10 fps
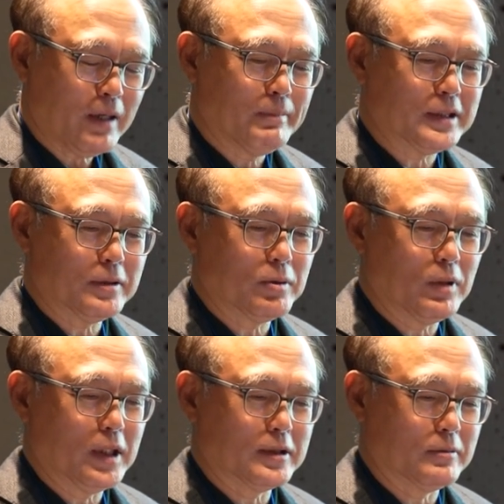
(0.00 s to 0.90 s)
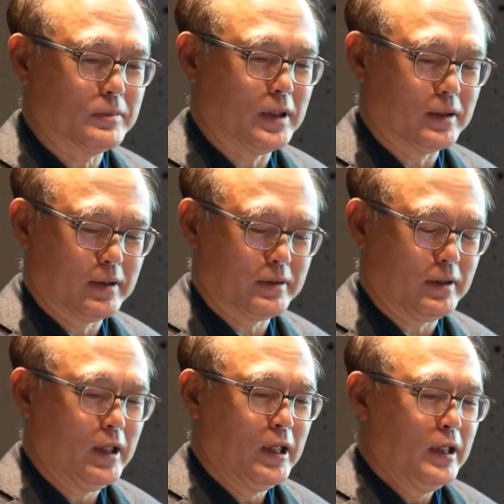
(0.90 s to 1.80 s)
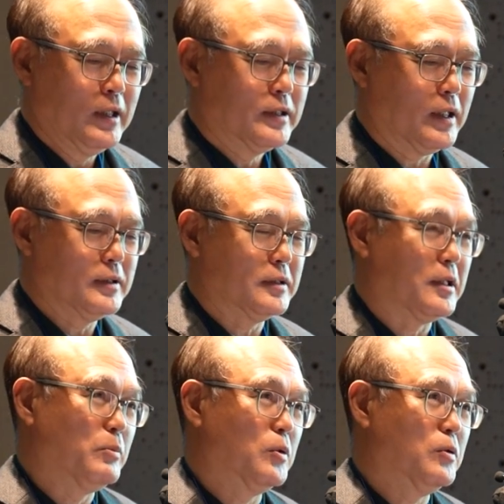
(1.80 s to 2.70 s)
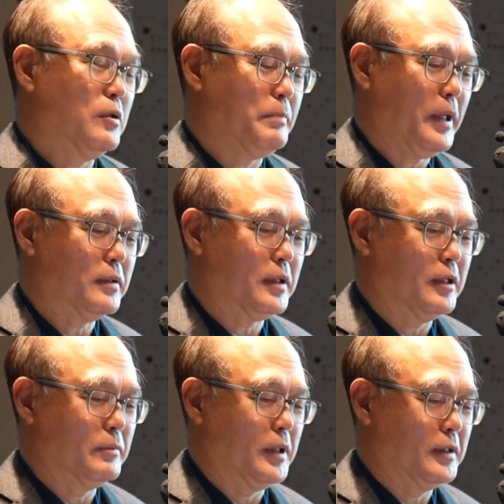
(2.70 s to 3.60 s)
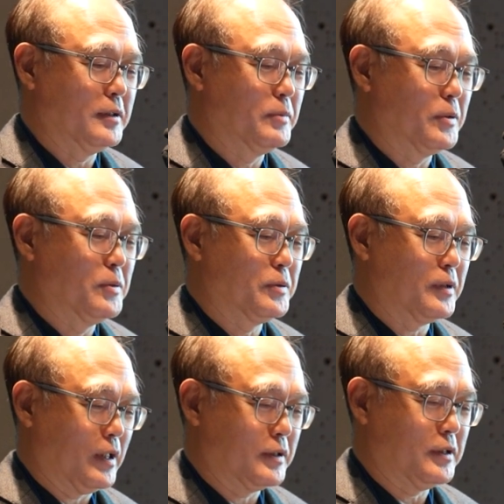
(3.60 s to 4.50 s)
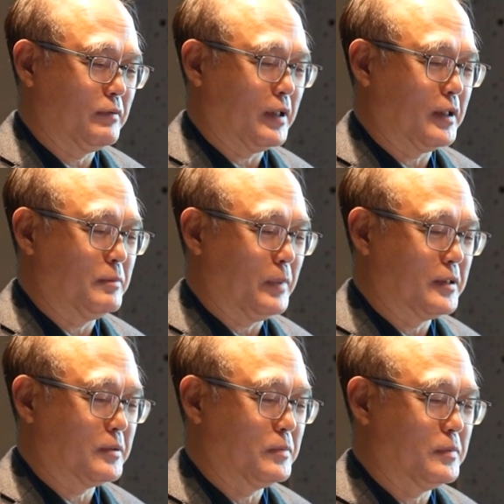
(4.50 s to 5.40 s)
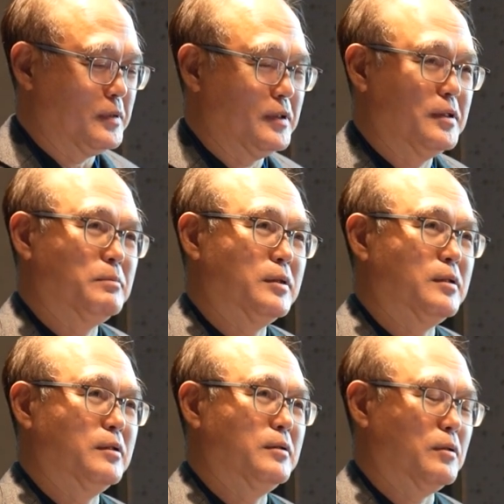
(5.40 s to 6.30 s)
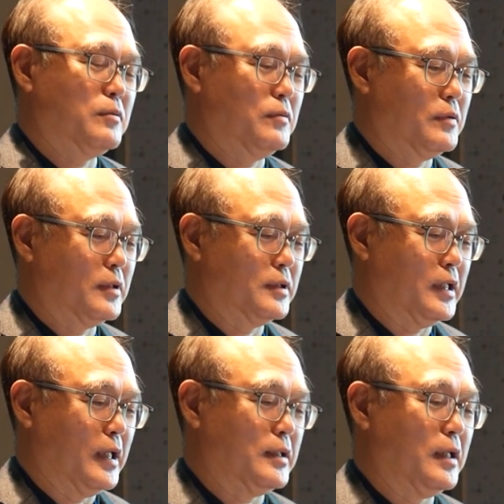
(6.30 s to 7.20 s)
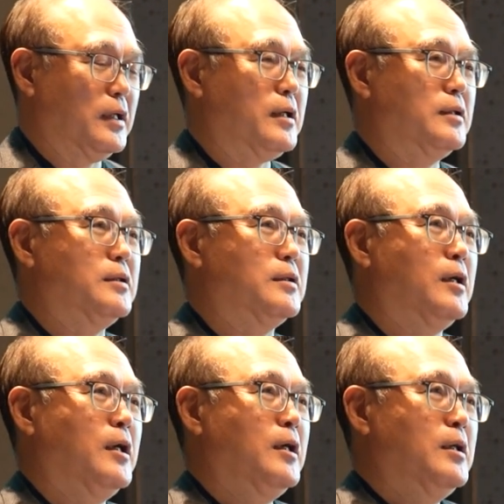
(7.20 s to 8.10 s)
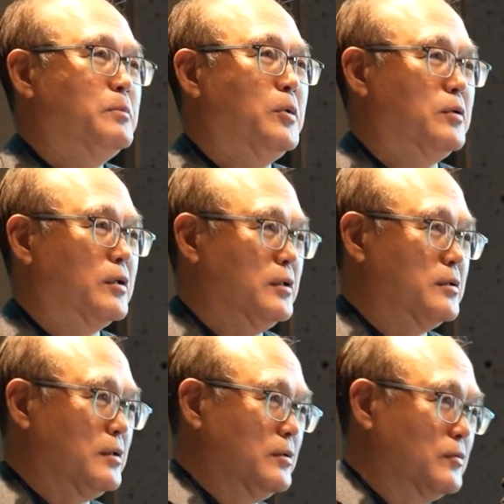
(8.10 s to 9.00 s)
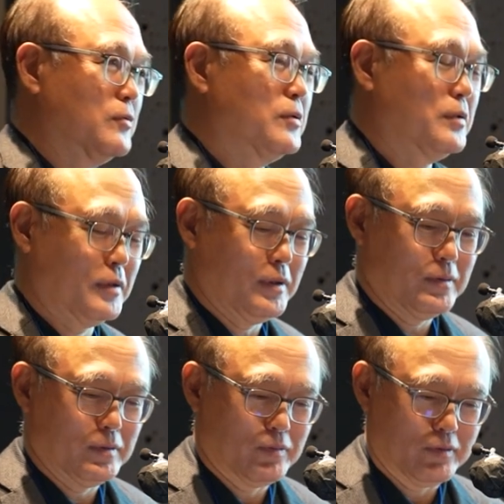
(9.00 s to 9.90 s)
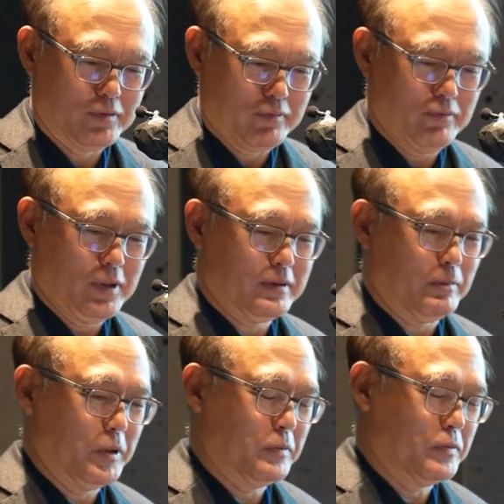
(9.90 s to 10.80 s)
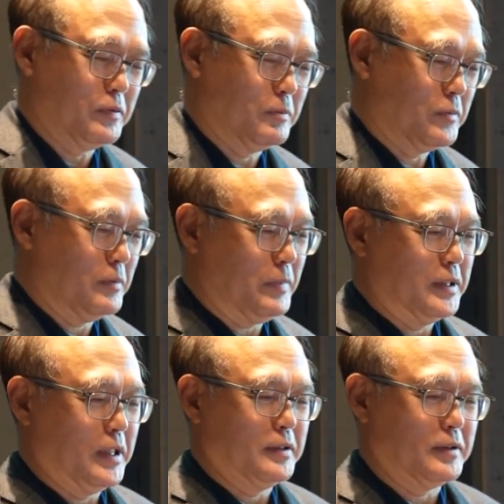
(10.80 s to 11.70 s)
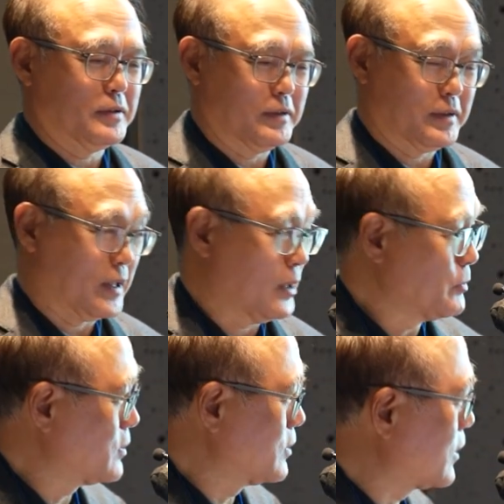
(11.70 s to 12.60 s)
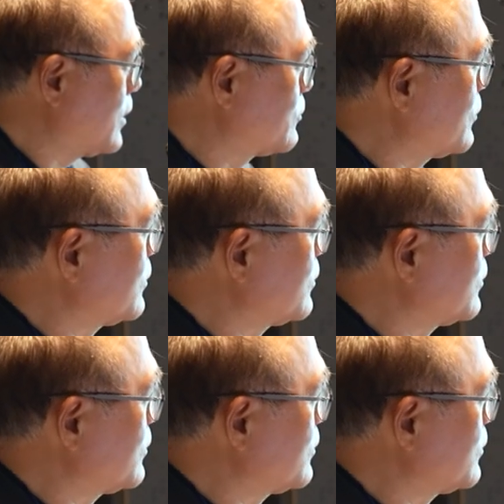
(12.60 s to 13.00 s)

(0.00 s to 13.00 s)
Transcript: 마치도록 하겠습니다. 그래서 제가 이제 제목을 패러다임의 이볼루 아, 진화라는 말씀을 드렸고 그래서 제가 생각하는 뭐 여기 저 저기 훌륭한 선배 교수님들 많이 계셔서 제가 함 있는 얘기할수